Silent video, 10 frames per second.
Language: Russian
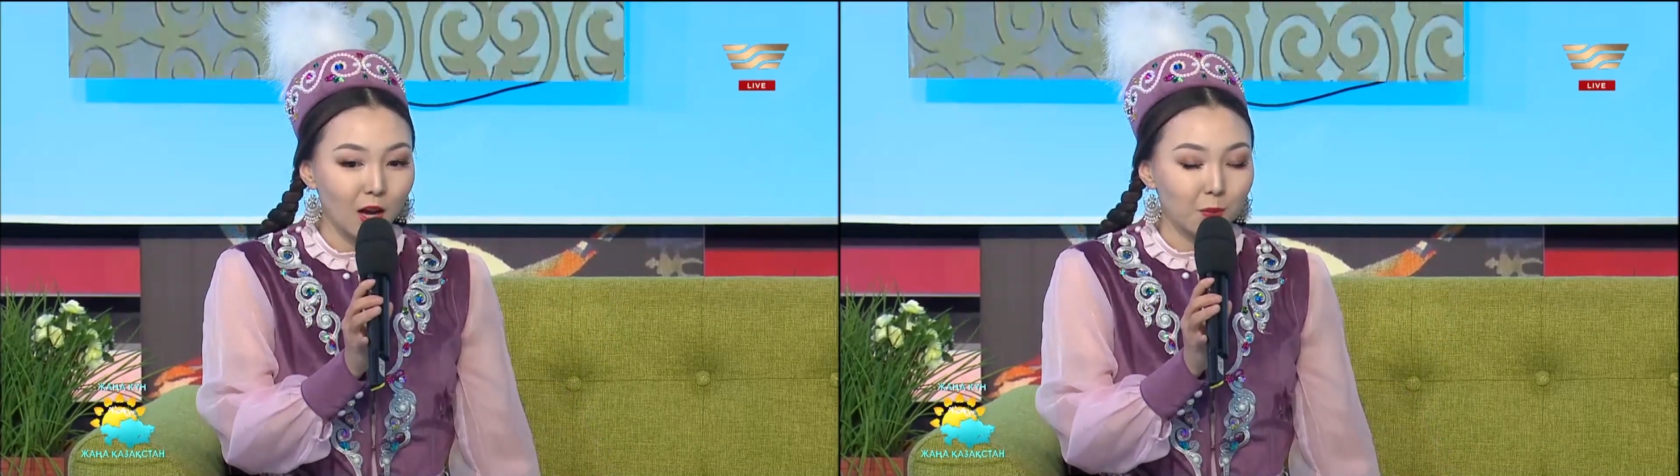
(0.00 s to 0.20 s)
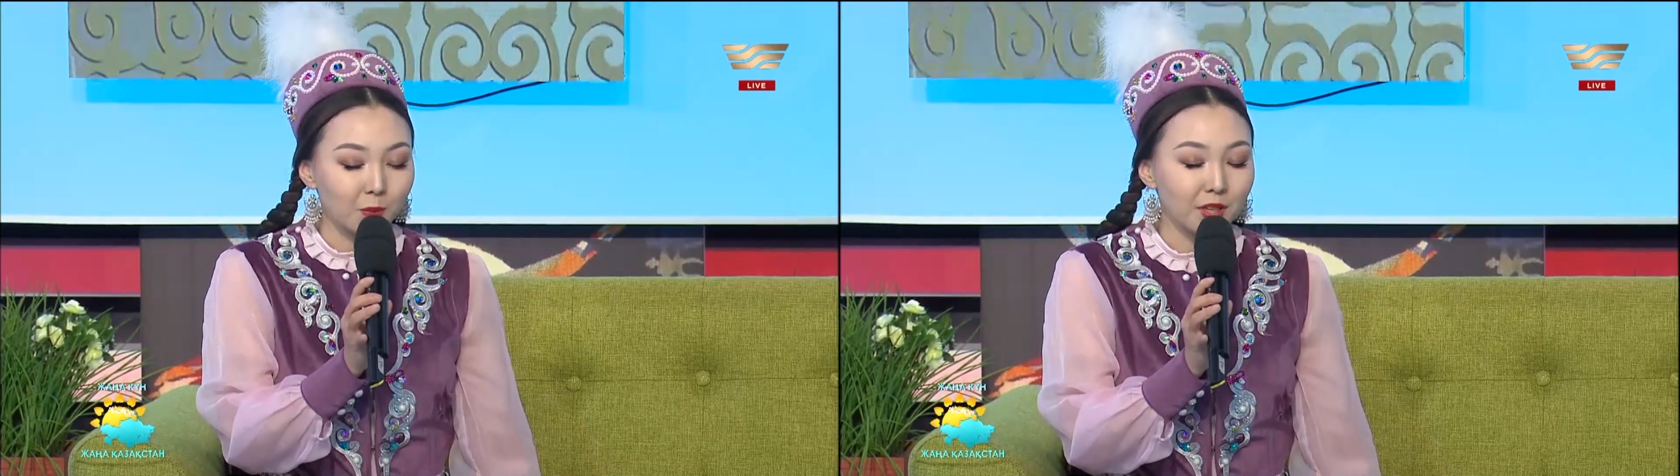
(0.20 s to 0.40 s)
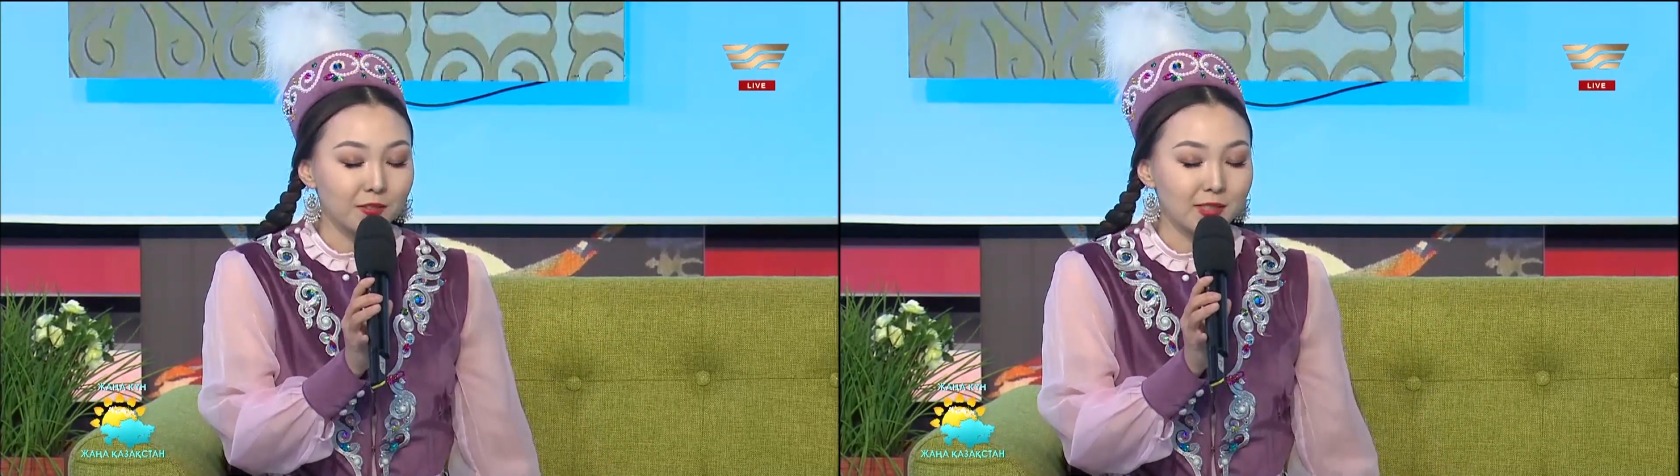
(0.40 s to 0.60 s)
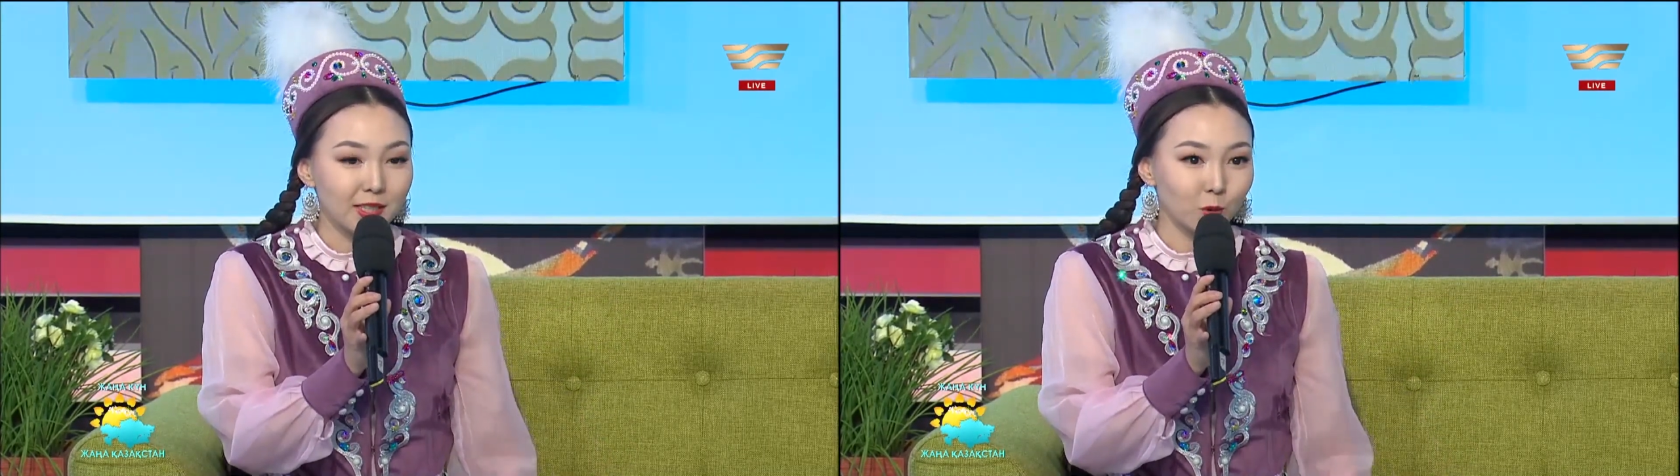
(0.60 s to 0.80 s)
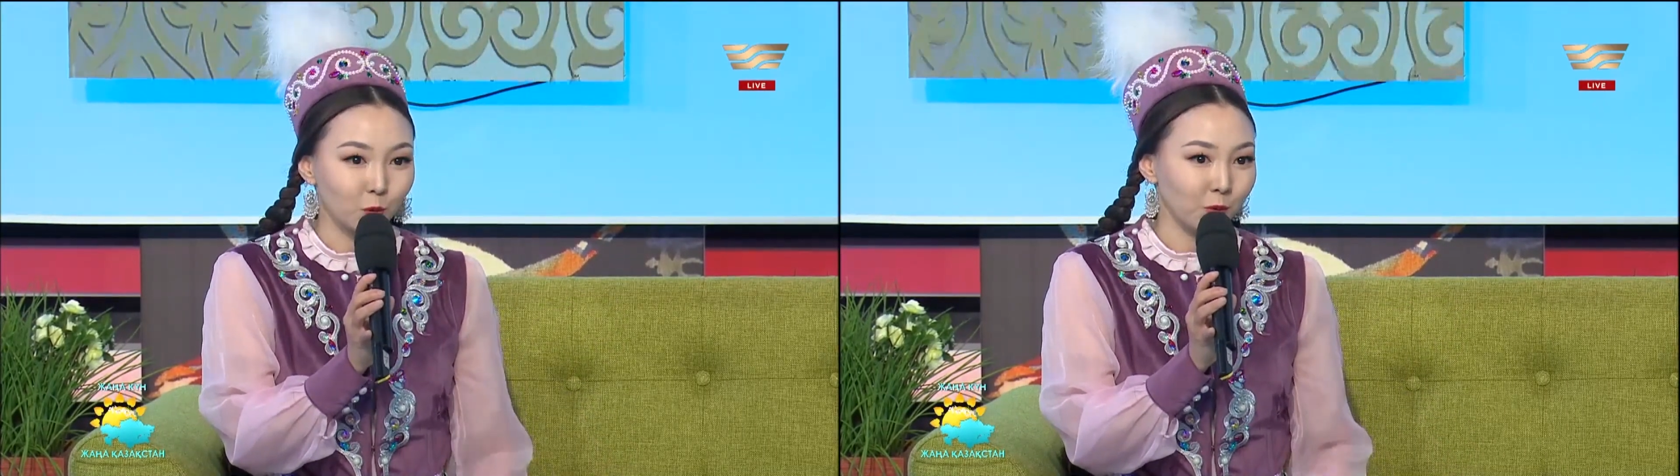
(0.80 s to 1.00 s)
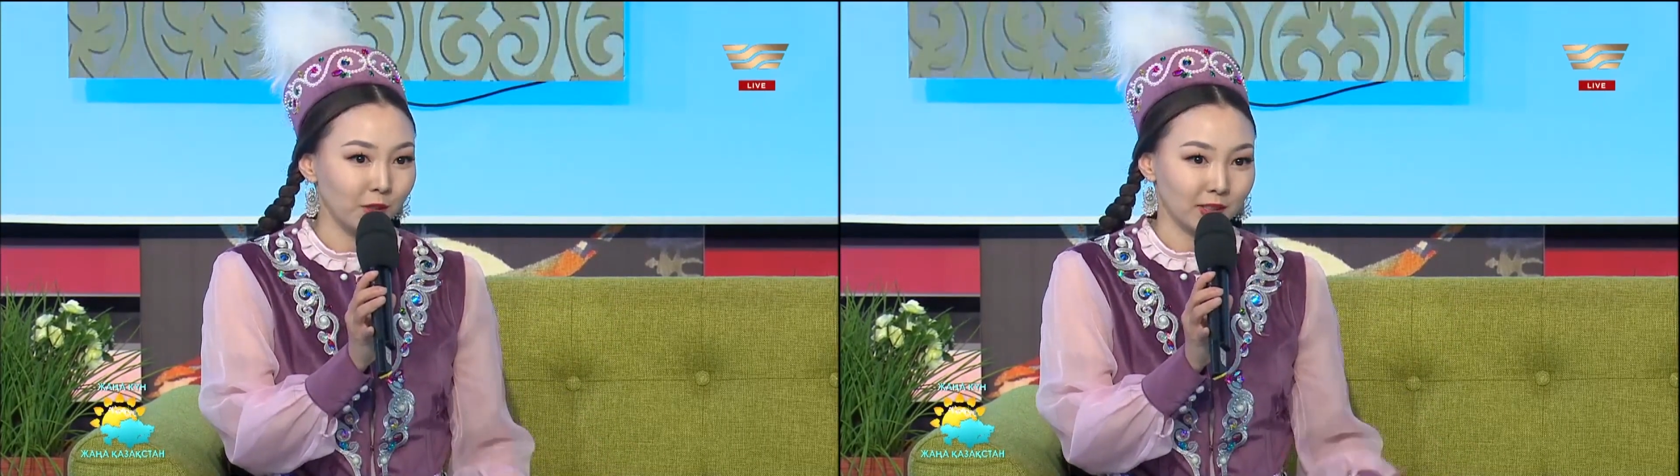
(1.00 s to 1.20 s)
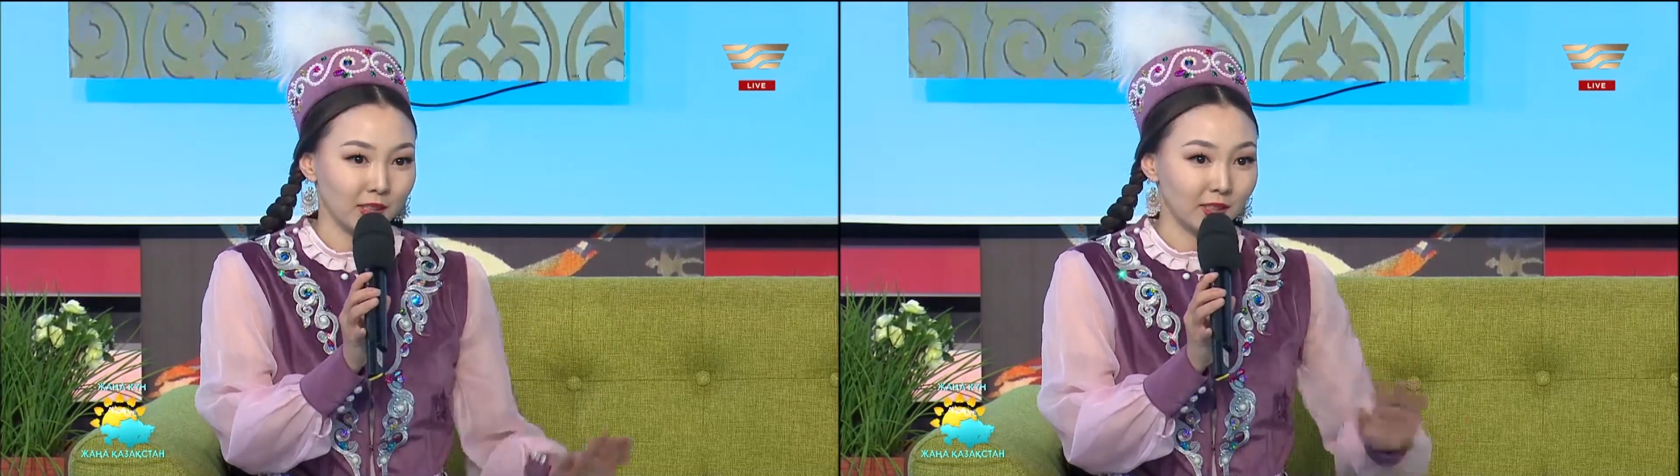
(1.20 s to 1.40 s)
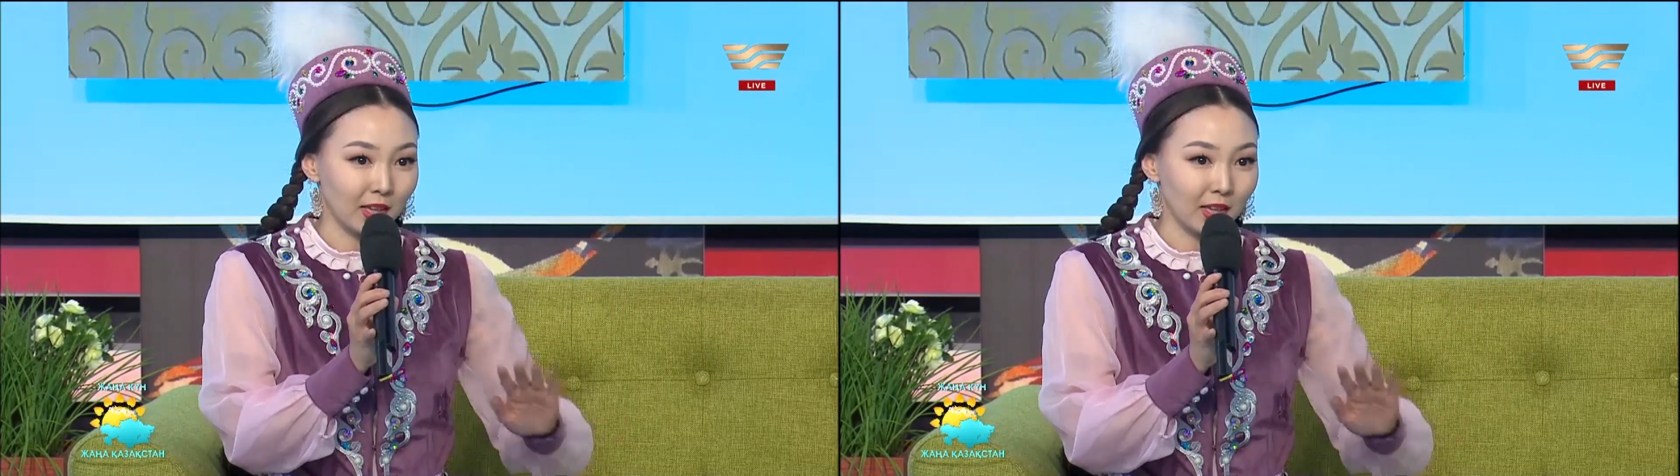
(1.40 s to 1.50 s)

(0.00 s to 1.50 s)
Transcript: мне все туфли так